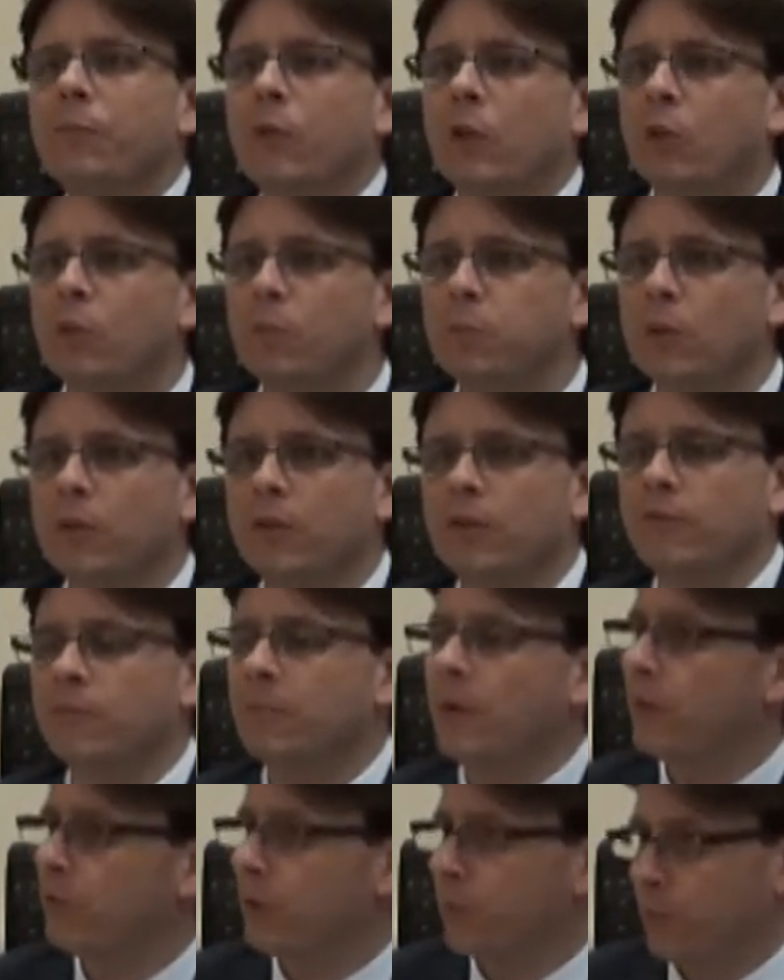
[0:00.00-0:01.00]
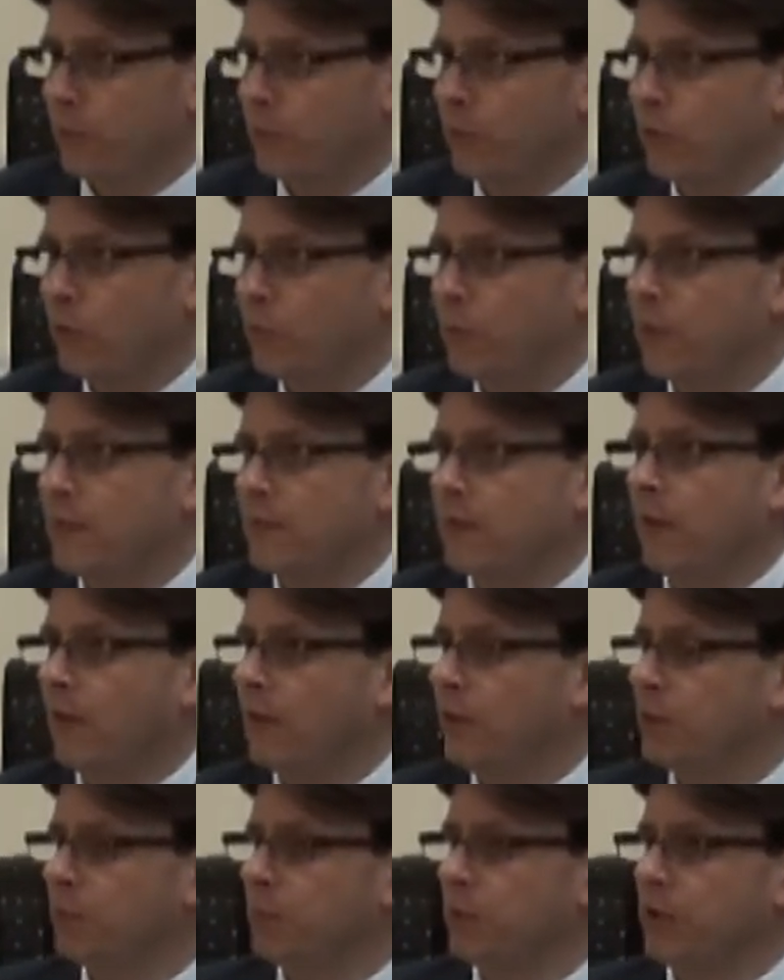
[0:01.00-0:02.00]
lub potem w małych podgrupach
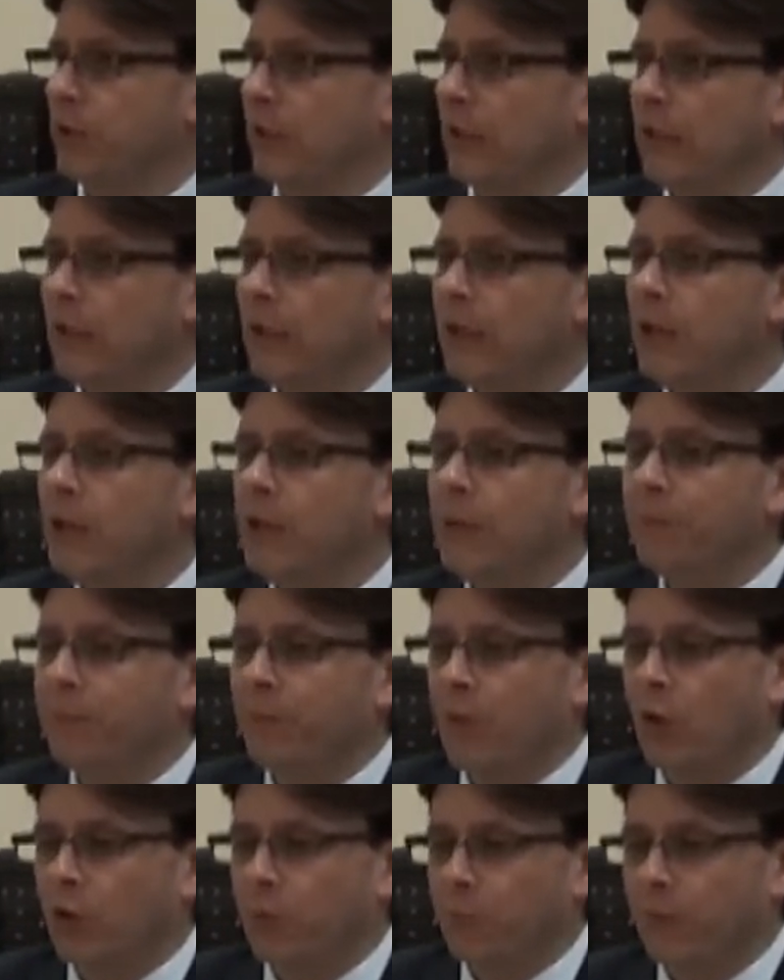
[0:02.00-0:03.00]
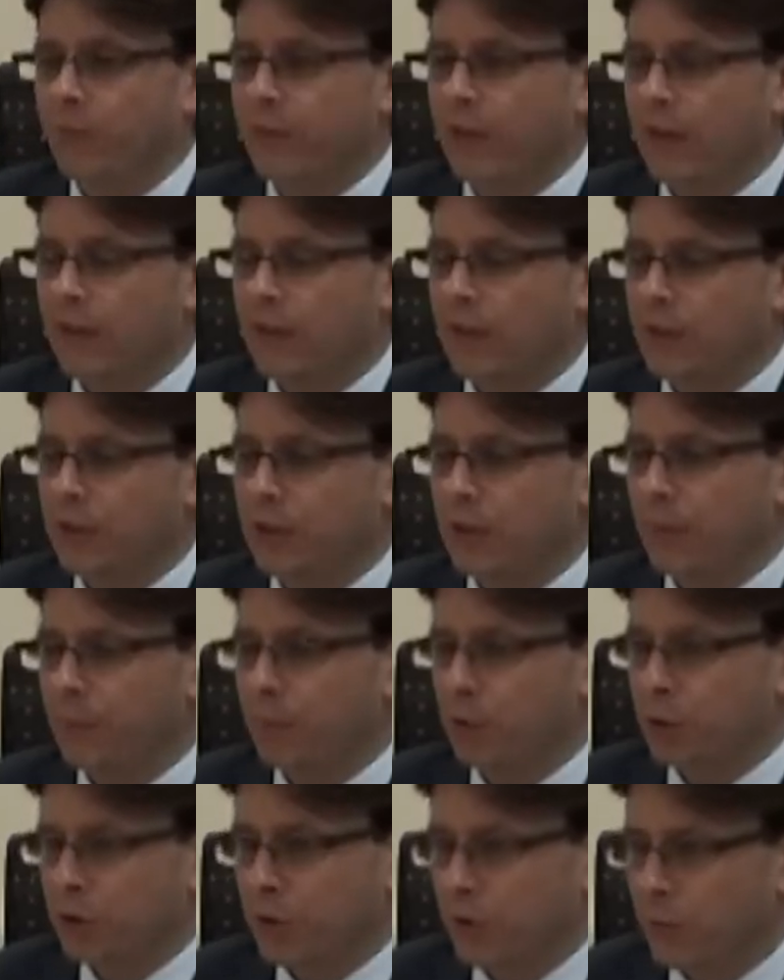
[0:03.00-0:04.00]
staraliśmy się odpowiadać na
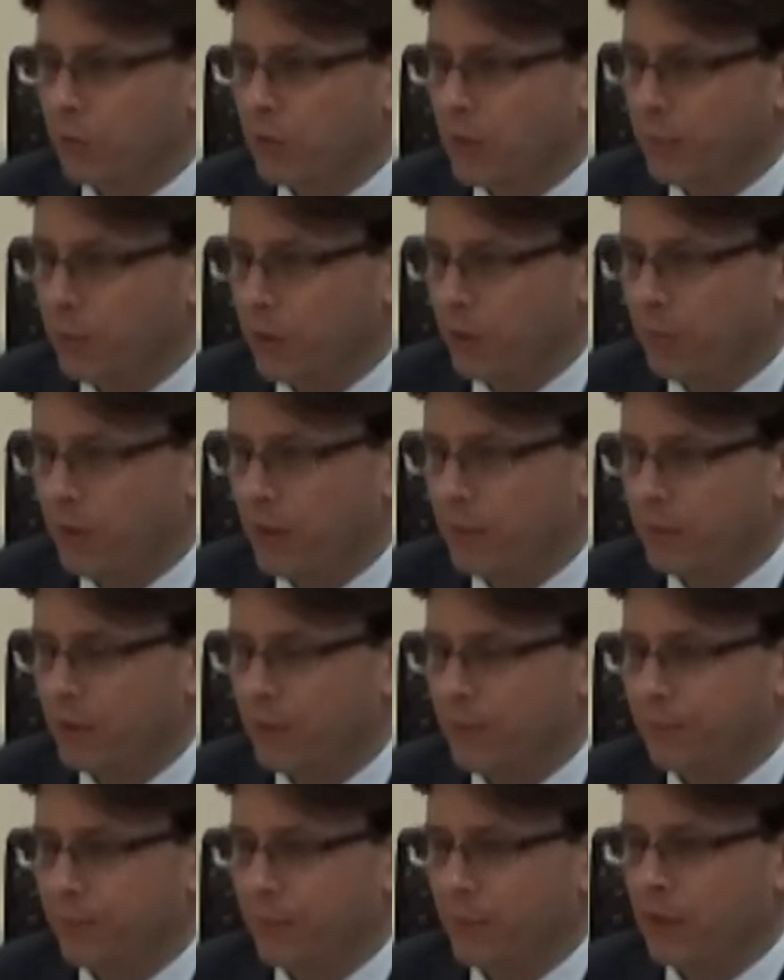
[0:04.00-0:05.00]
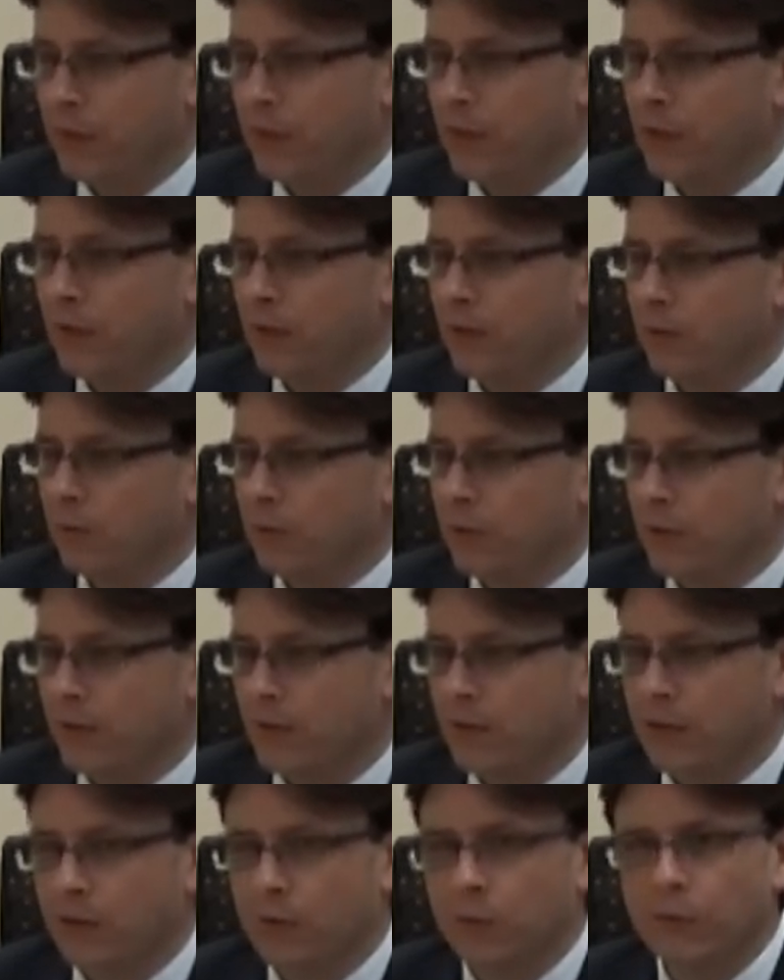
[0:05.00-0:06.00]
poszczególne problemy e,
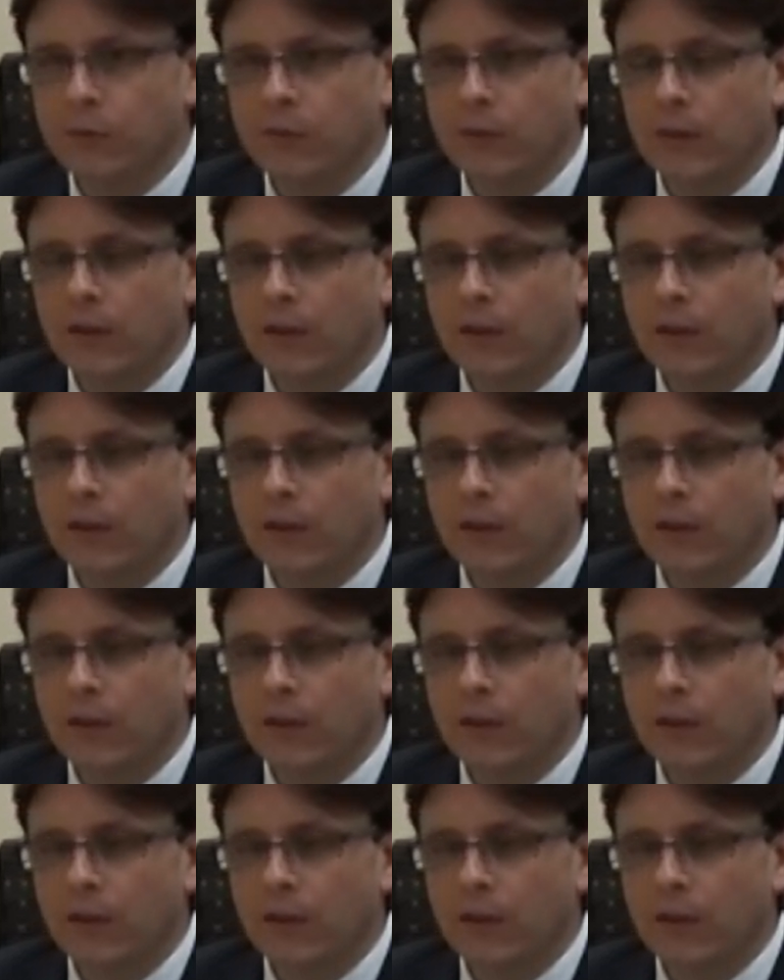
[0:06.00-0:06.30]
uczestników.